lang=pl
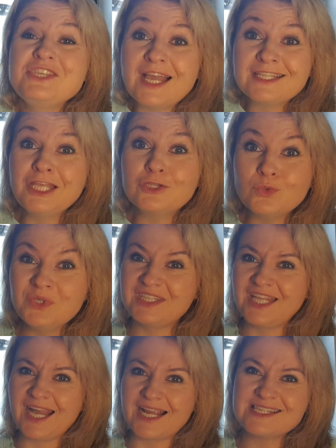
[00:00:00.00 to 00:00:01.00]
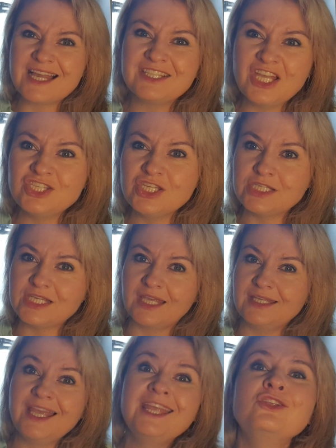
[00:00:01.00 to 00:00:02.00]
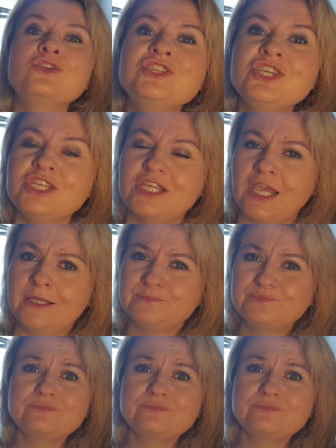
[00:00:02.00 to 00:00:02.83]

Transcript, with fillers: jak nie tu i teraz, jak nie dzisiaj? Ino dzisiaj.